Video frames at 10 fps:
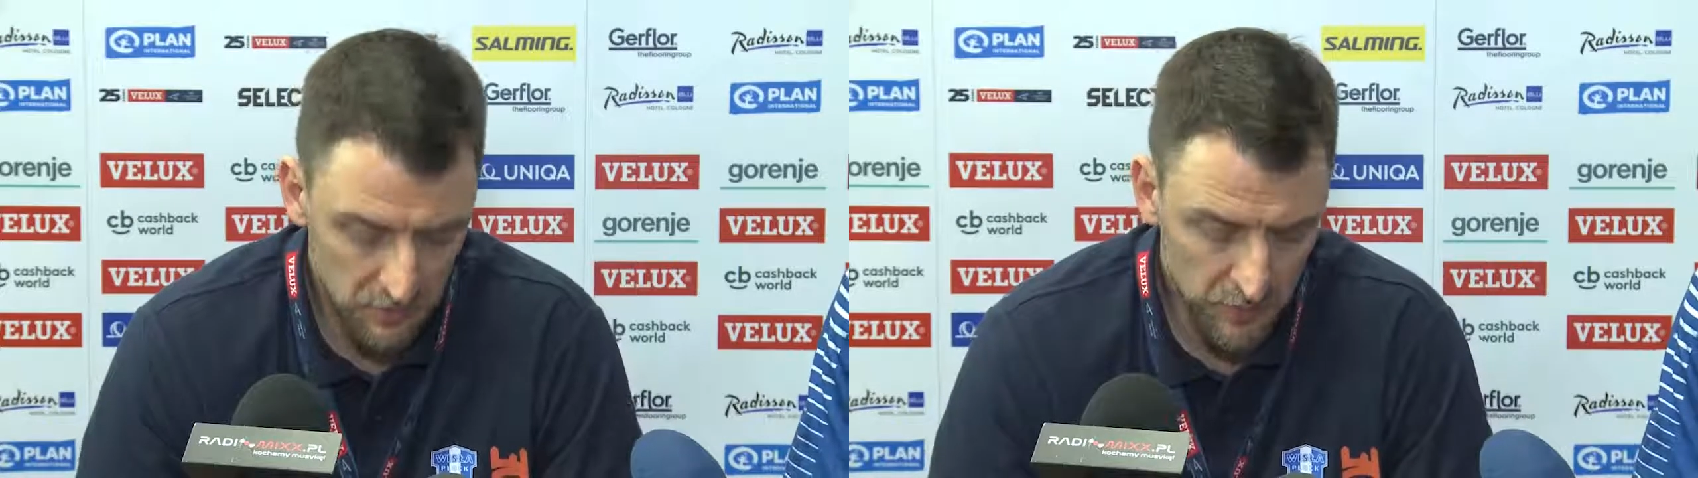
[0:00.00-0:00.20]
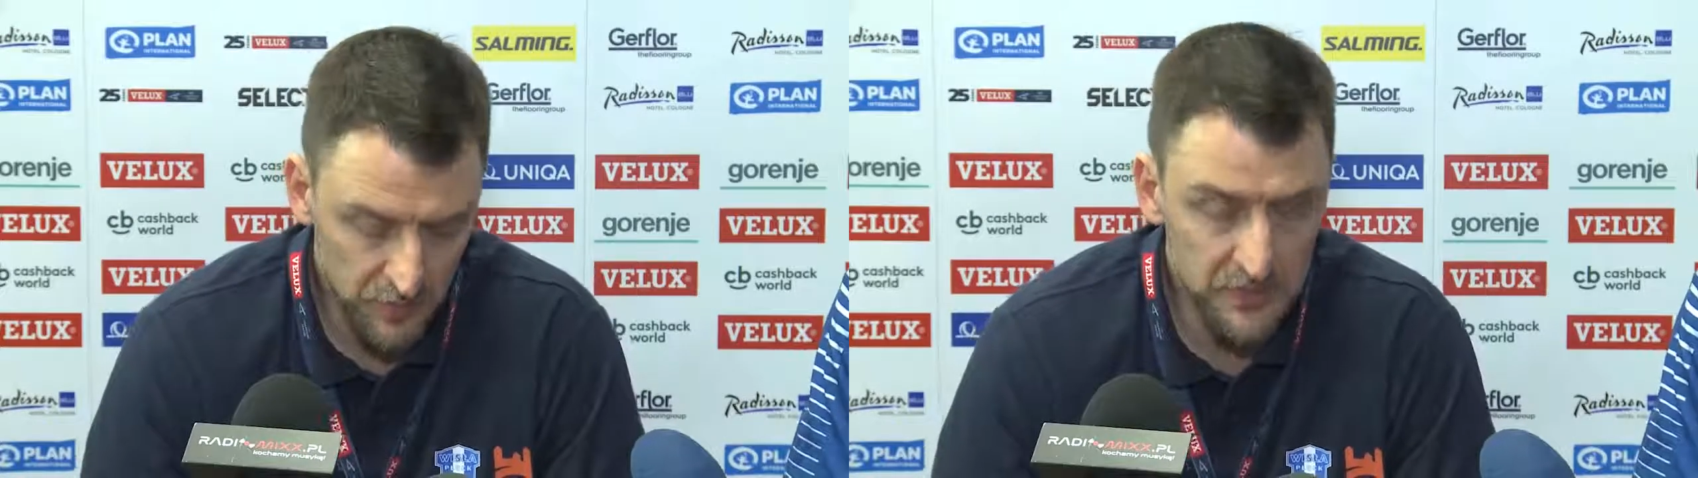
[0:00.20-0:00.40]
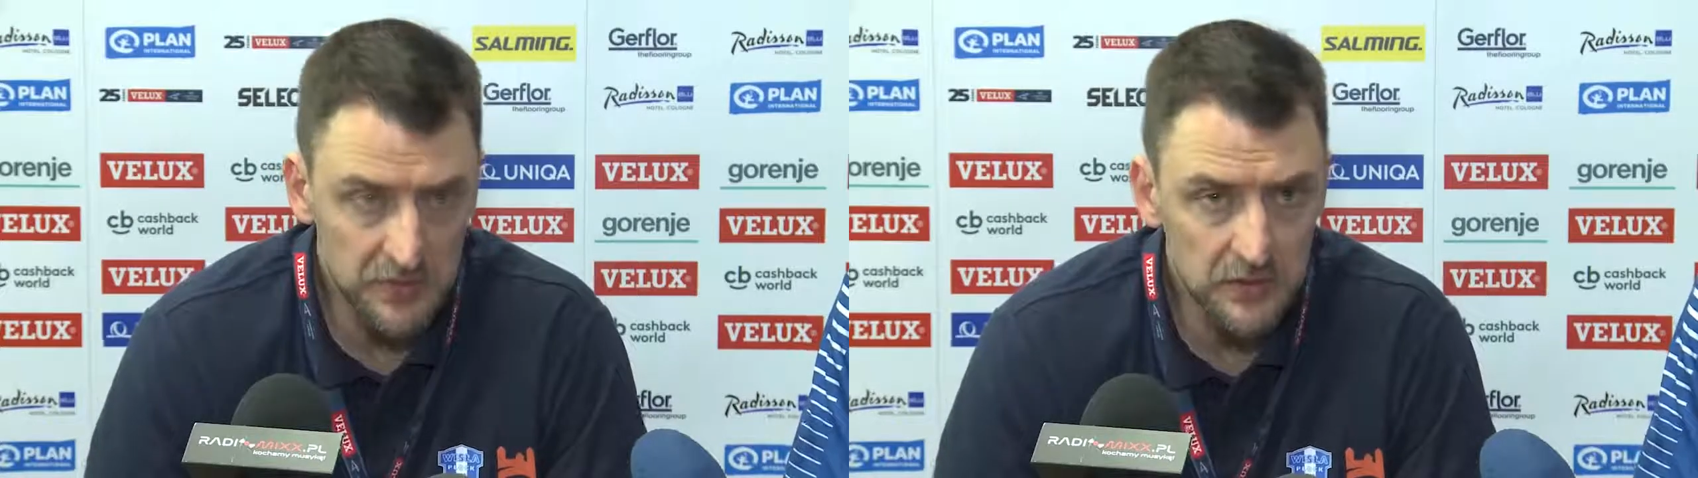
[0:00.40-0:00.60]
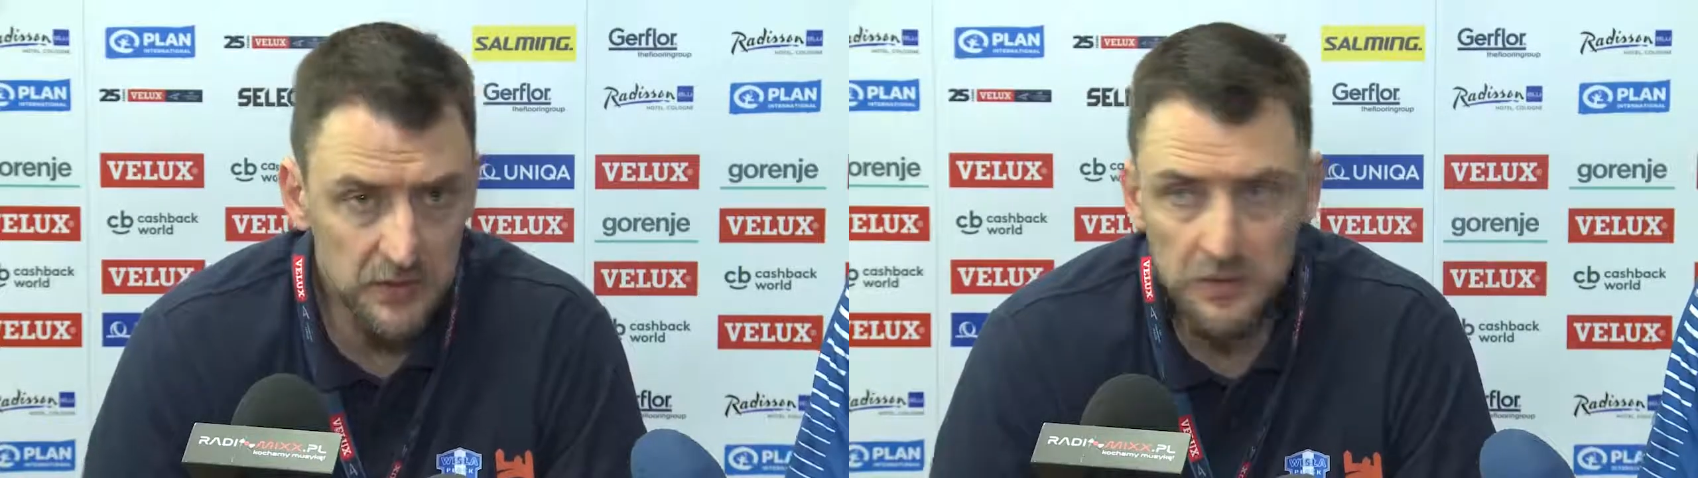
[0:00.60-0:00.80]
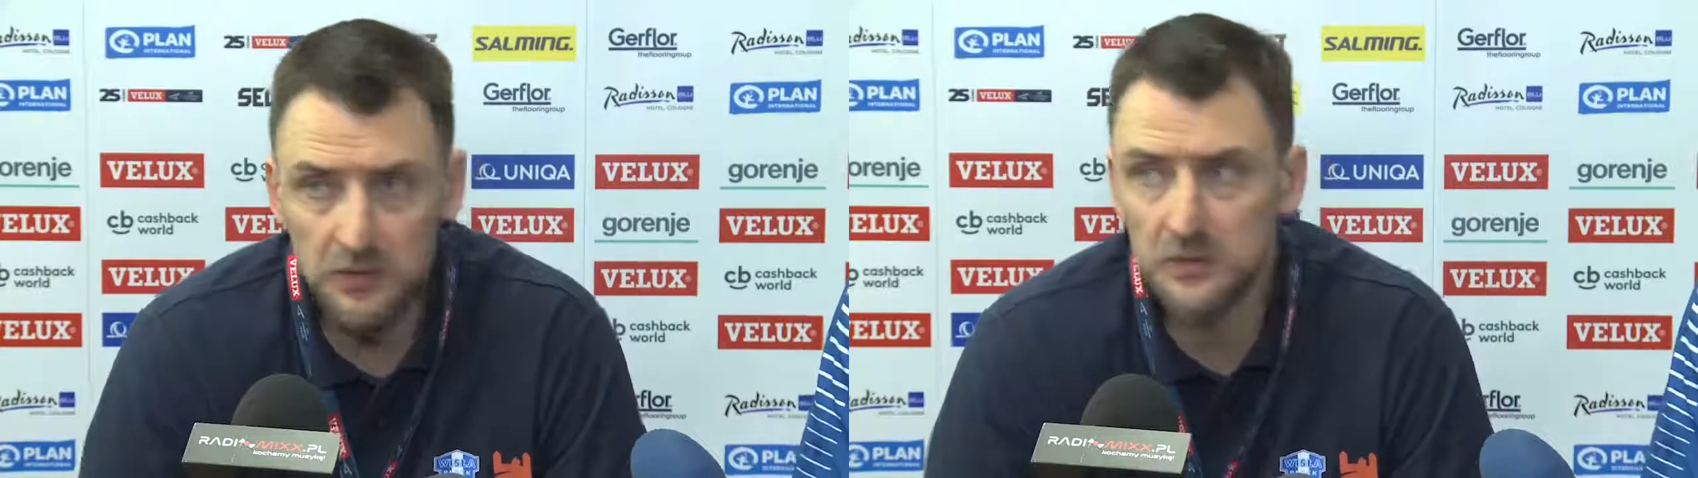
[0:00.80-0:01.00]
proces,
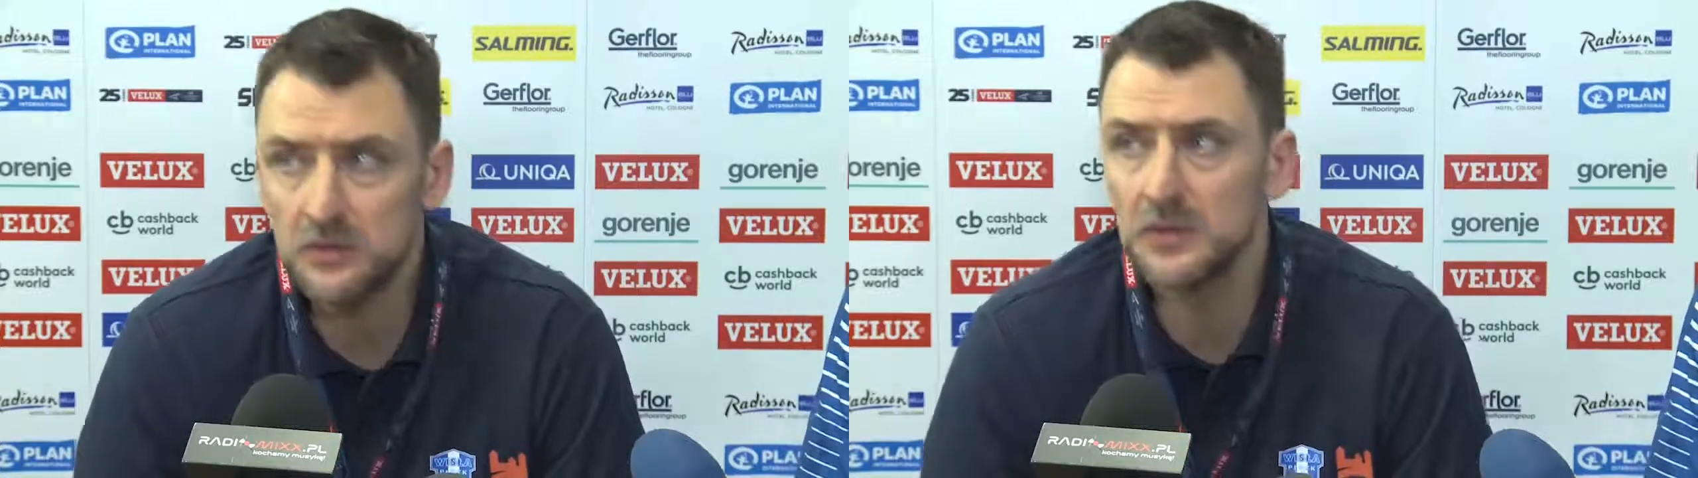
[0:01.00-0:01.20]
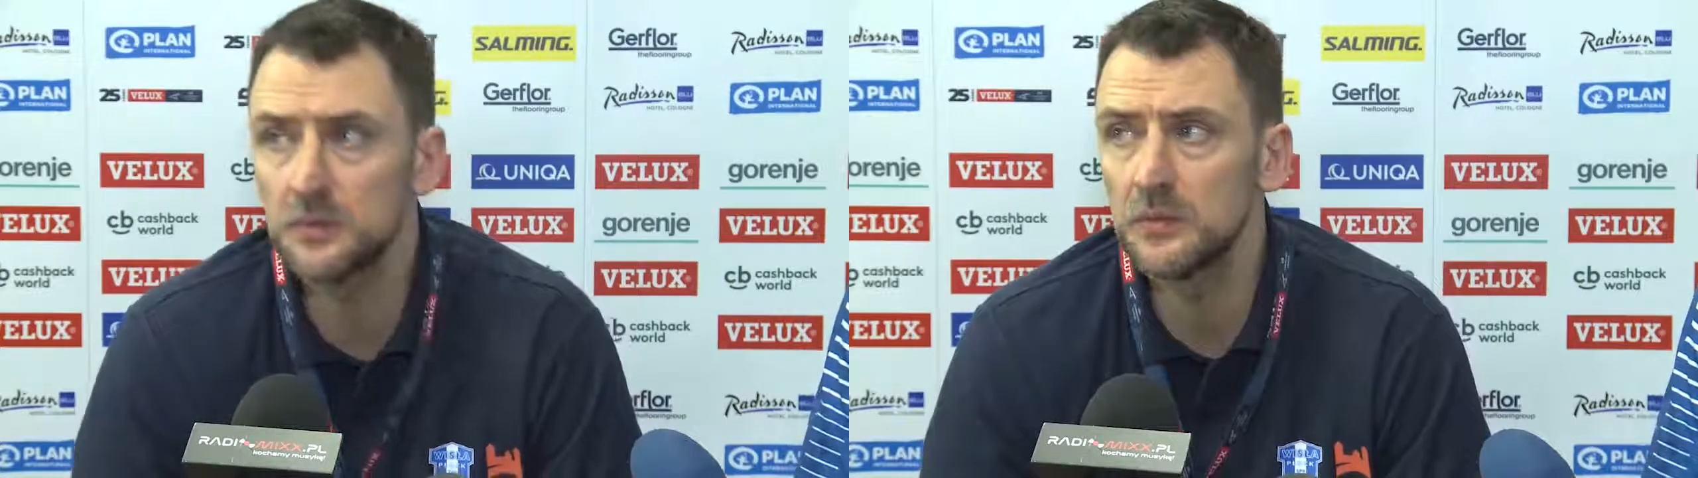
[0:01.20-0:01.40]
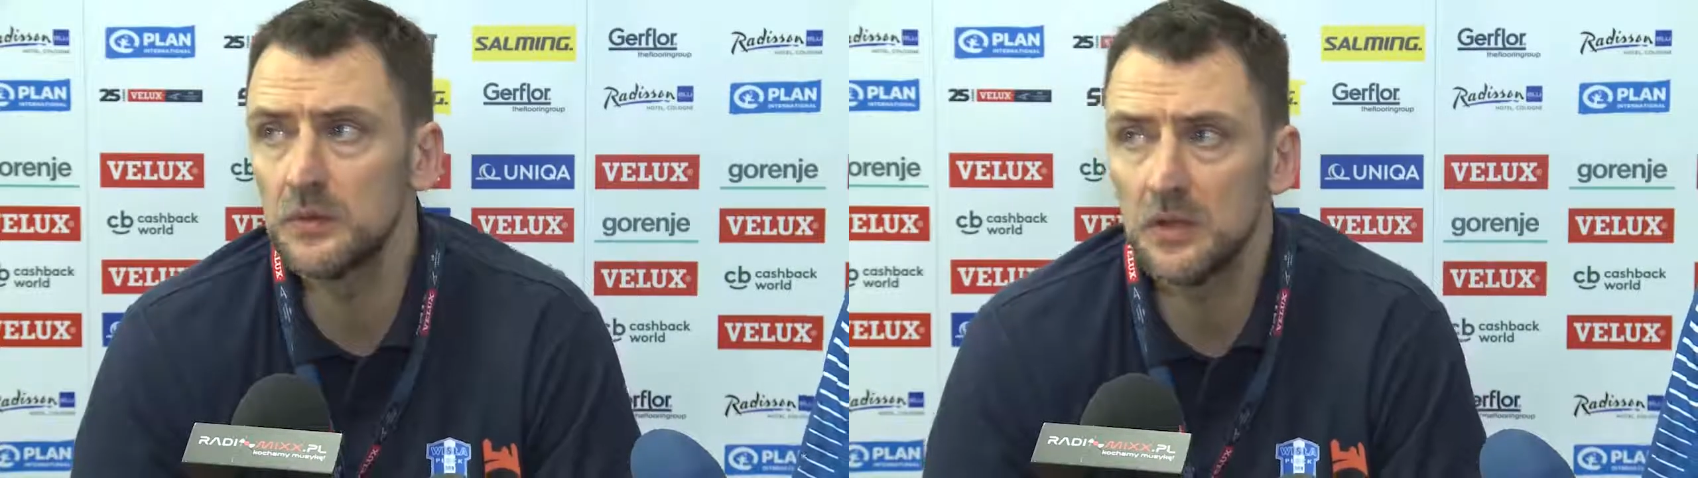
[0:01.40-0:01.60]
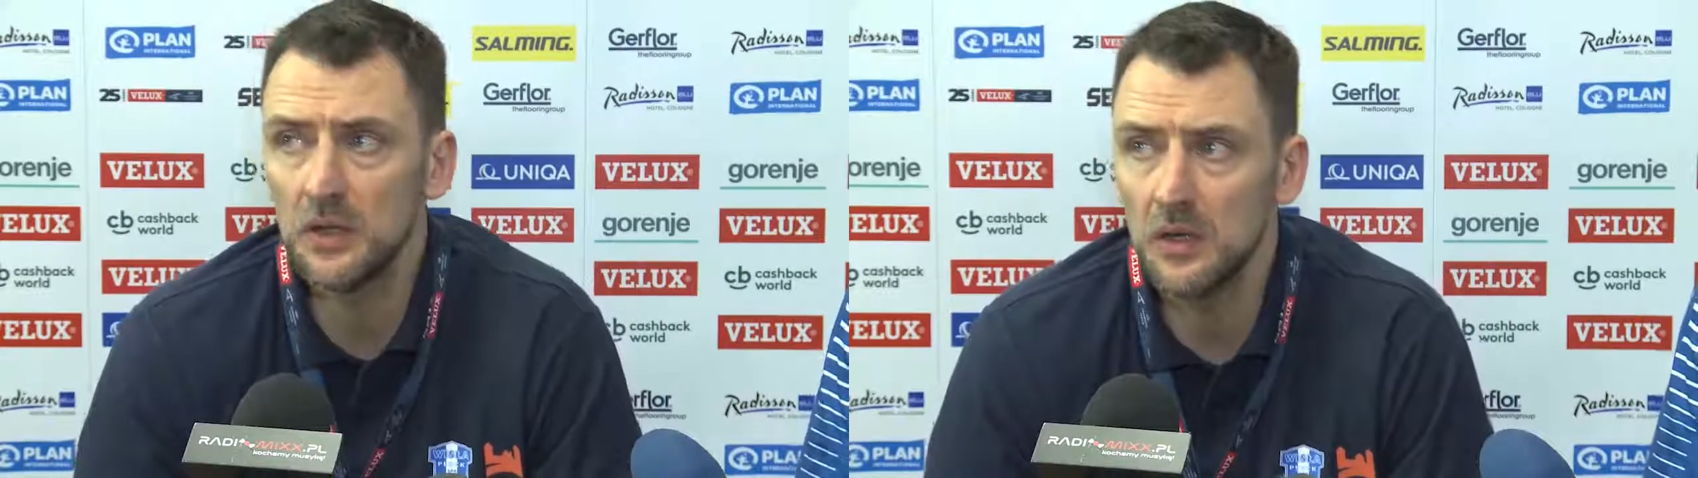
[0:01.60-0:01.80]
dlatego że zespół